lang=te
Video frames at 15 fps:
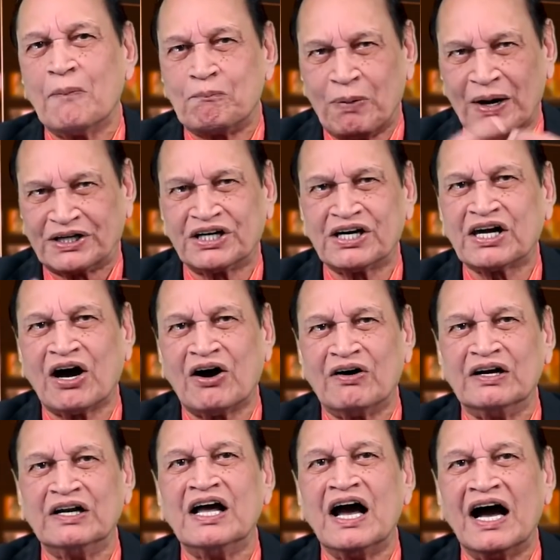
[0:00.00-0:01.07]
ఆ ప్రెషర్
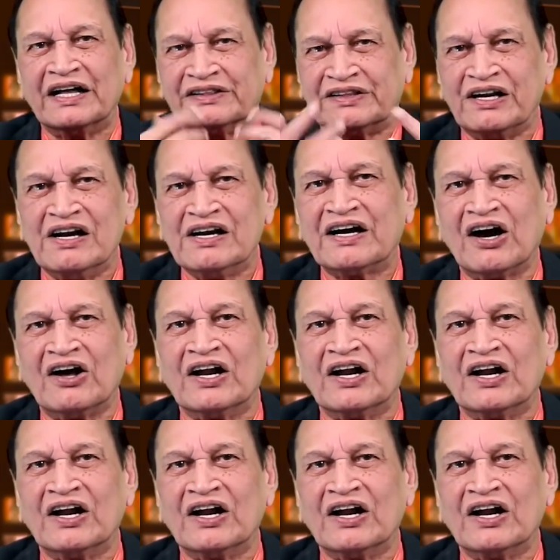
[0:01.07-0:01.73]
కావాలి ఆ థ్రిల్